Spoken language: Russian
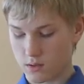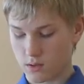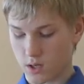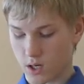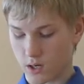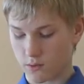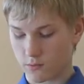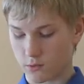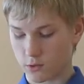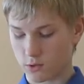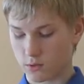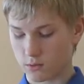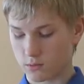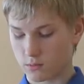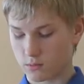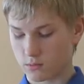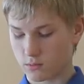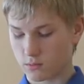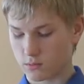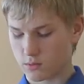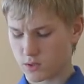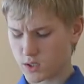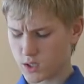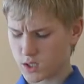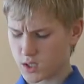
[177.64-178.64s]
А вот
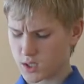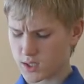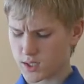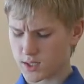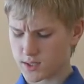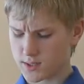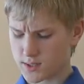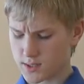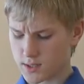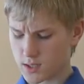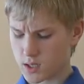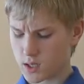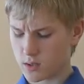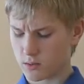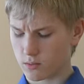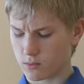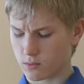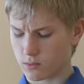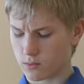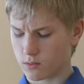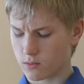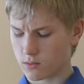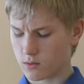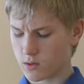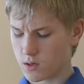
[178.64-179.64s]
к Дагестану
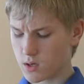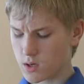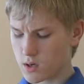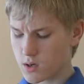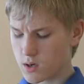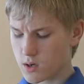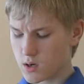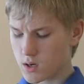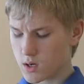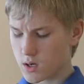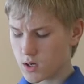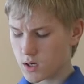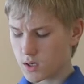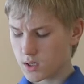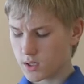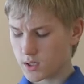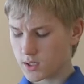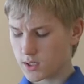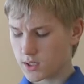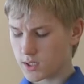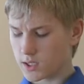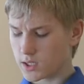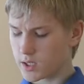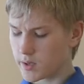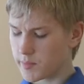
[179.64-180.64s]

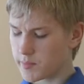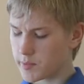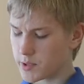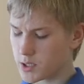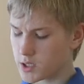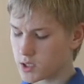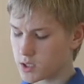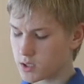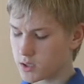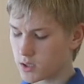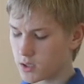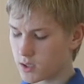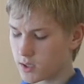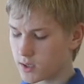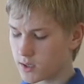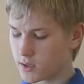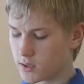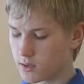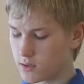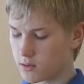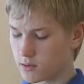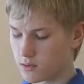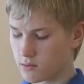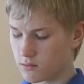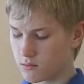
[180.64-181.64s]
Книга пришла,
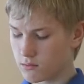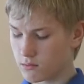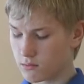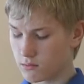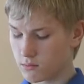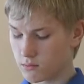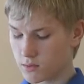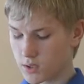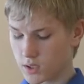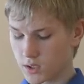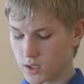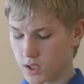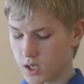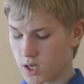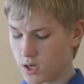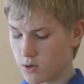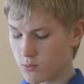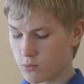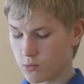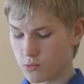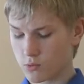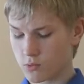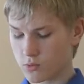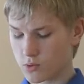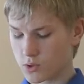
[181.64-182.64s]
когда
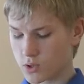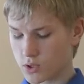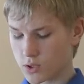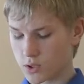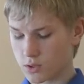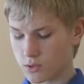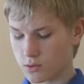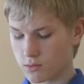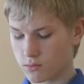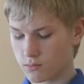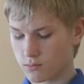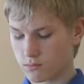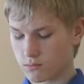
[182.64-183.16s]
ему уже